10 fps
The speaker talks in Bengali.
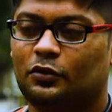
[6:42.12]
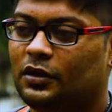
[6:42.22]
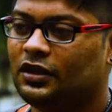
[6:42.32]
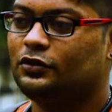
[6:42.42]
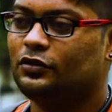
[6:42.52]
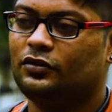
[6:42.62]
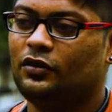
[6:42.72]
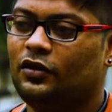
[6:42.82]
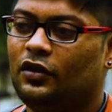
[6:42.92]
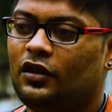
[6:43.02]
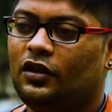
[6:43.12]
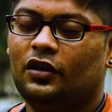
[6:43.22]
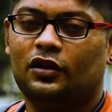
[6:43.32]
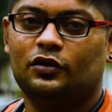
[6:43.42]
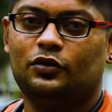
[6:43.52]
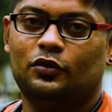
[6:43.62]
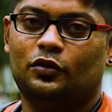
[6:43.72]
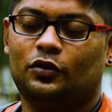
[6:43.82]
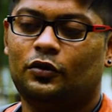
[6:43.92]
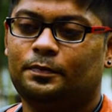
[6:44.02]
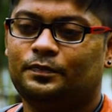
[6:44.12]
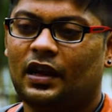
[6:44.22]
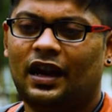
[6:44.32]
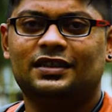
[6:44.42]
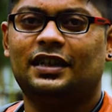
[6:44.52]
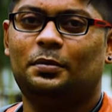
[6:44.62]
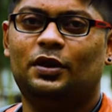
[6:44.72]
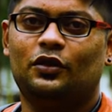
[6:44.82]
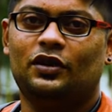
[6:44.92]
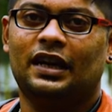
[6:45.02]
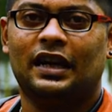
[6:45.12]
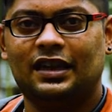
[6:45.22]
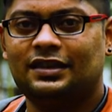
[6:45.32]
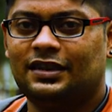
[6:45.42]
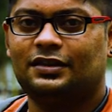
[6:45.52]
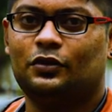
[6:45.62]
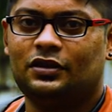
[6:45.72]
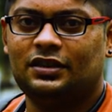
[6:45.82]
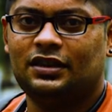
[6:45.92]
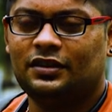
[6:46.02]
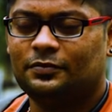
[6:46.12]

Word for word: তোমাদের জন্য তো আজকের ভিডিওটা এখানেই শেষ করছি